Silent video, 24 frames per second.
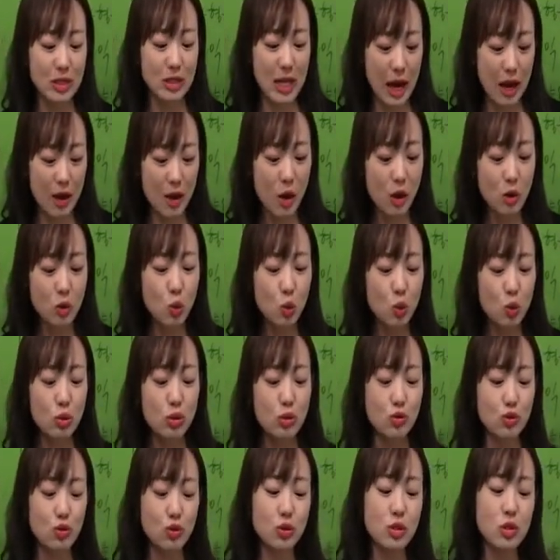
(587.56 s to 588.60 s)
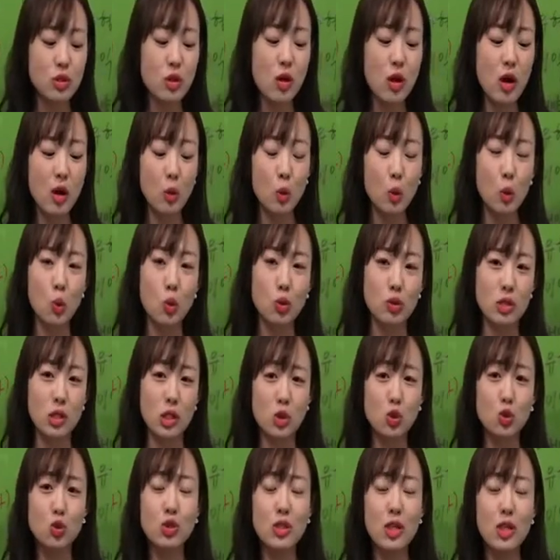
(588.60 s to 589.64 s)
자, 영농을 육성하고
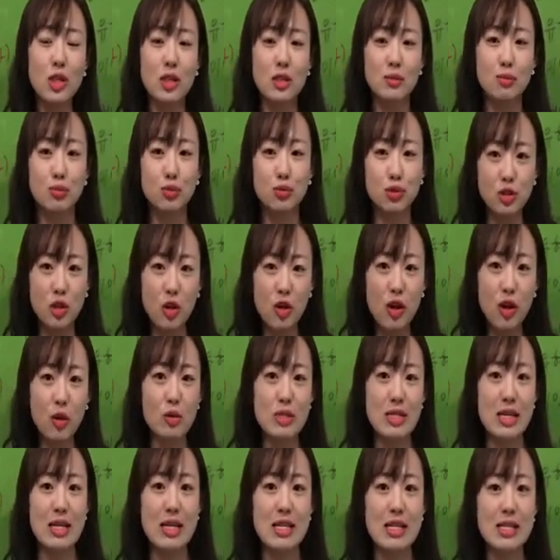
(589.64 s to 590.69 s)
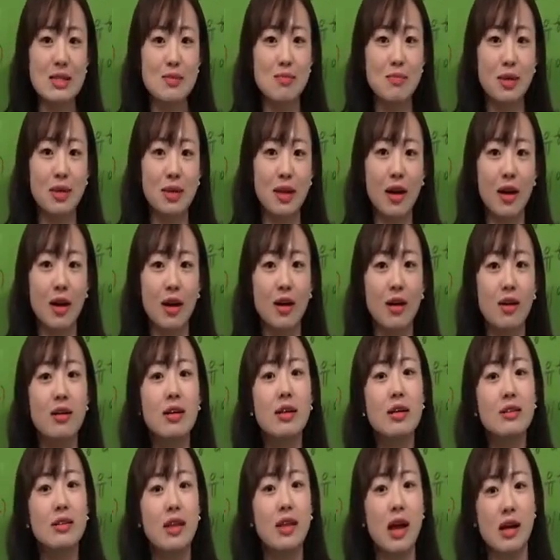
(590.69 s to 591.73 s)
지주제를 부정하고자 했습니다.
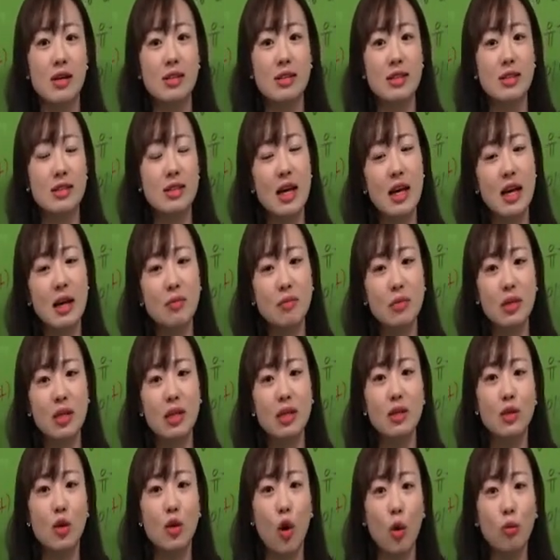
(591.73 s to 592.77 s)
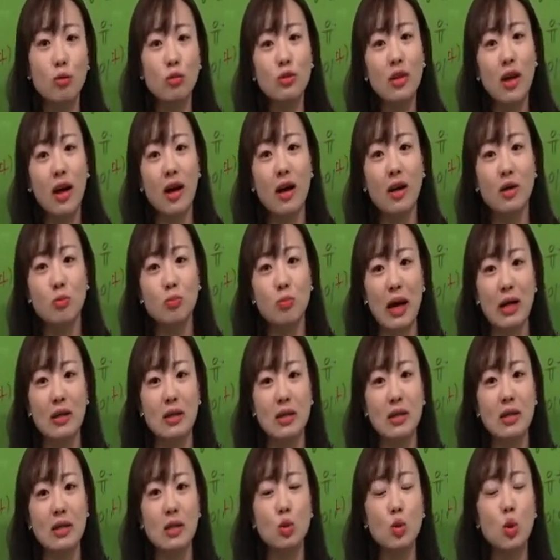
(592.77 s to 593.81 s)
당시 사람들이 너무나
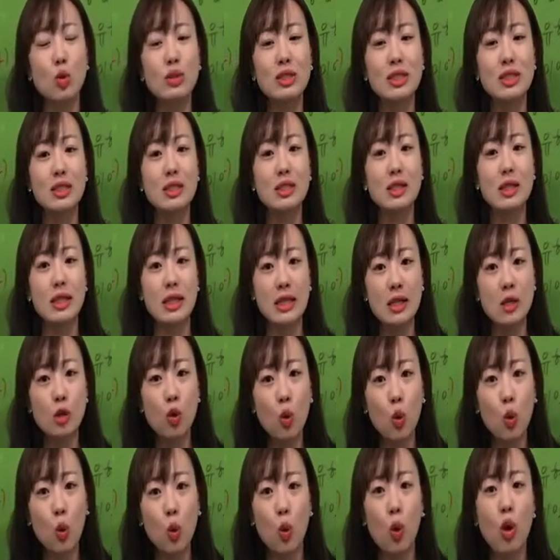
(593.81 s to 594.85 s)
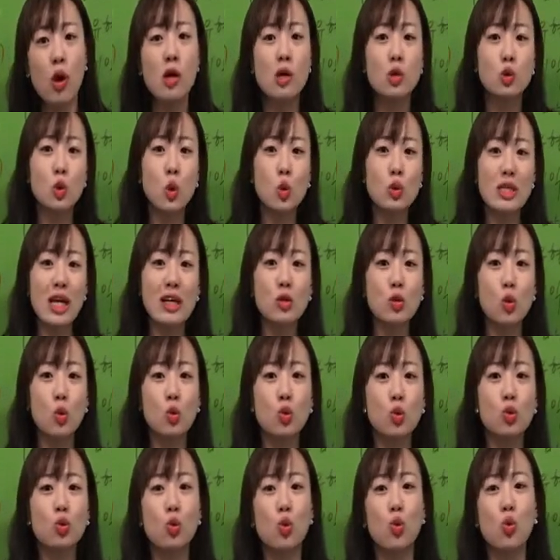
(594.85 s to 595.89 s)
많이 토지를 잃고
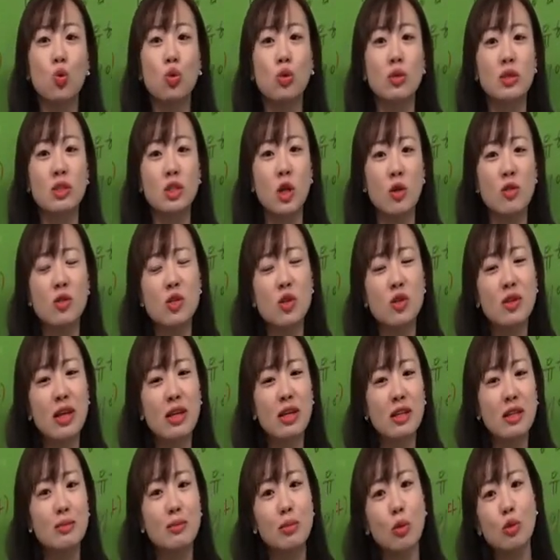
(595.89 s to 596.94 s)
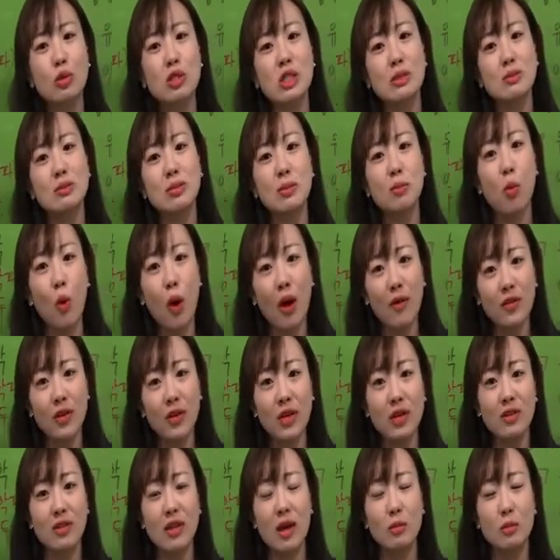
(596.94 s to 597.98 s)
소작농으로 전전하는 모습을
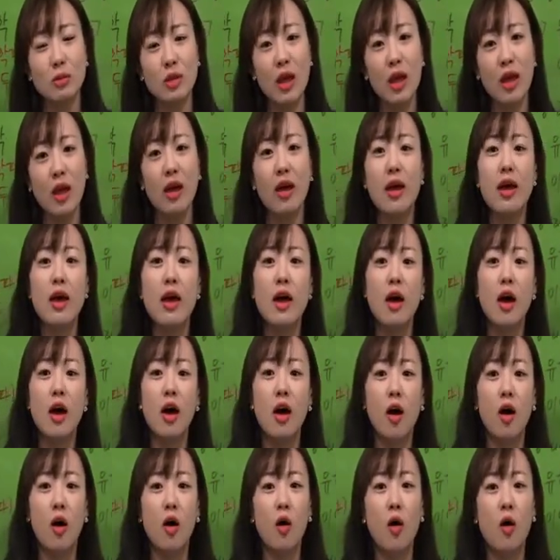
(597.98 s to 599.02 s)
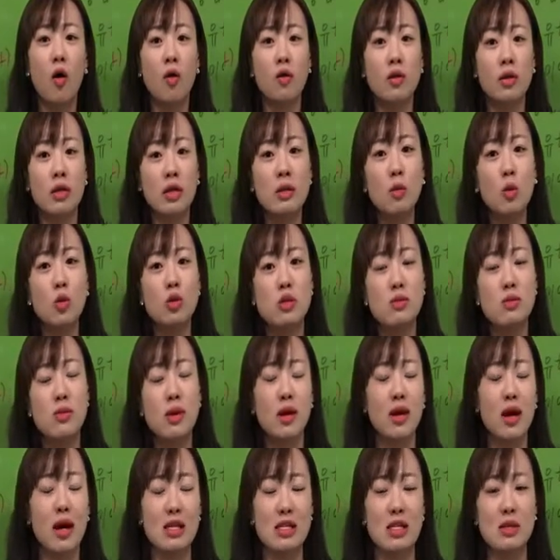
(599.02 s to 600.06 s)
보았기 때문에 어, 이
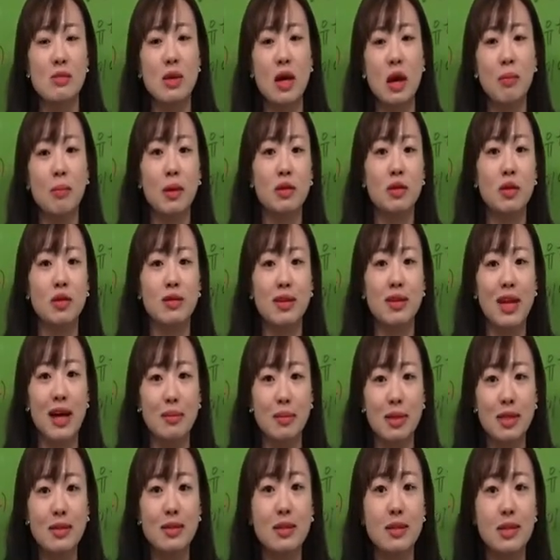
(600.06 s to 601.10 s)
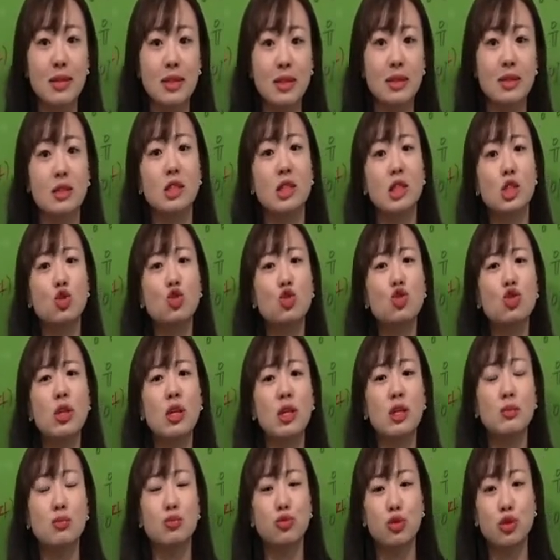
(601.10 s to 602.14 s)
모습에 가슴이 아팠던 남인들은
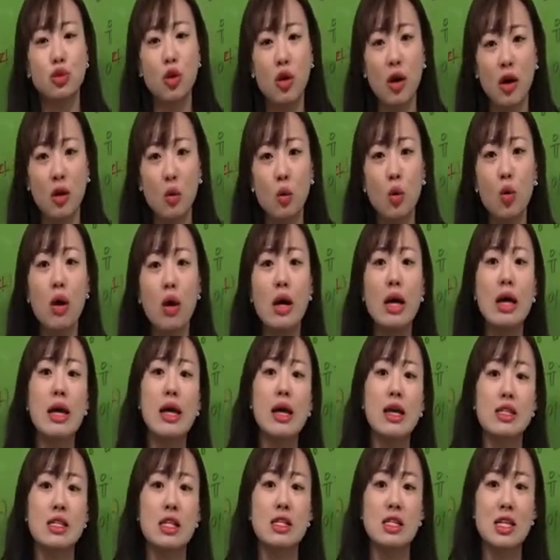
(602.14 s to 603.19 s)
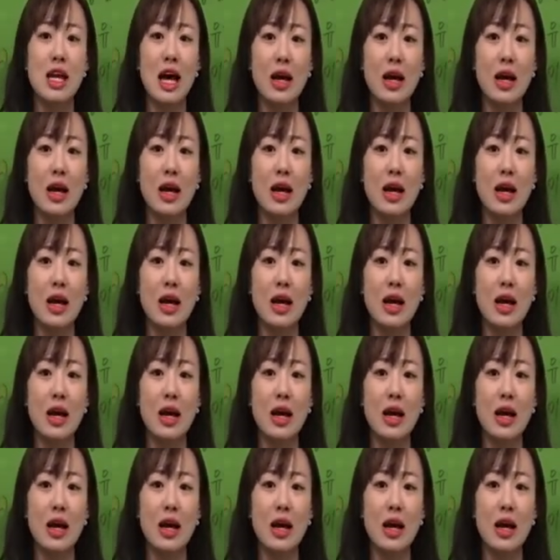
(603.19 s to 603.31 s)
지주대를 부정하고 이제